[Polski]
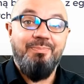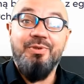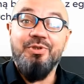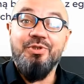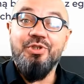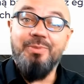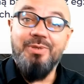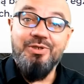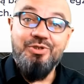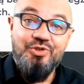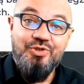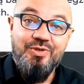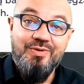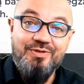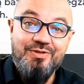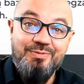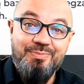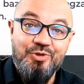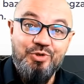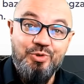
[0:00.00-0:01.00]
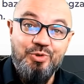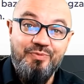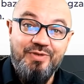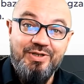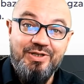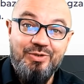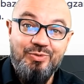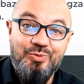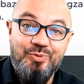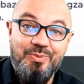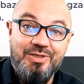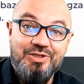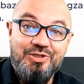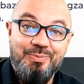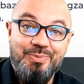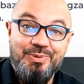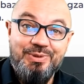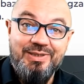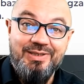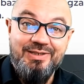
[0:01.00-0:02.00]
Podoba Ci się sposób, w jaki
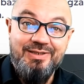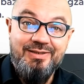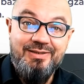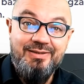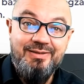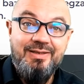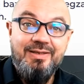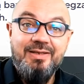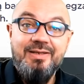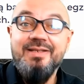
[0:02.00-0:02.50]
tłumaczę pytania?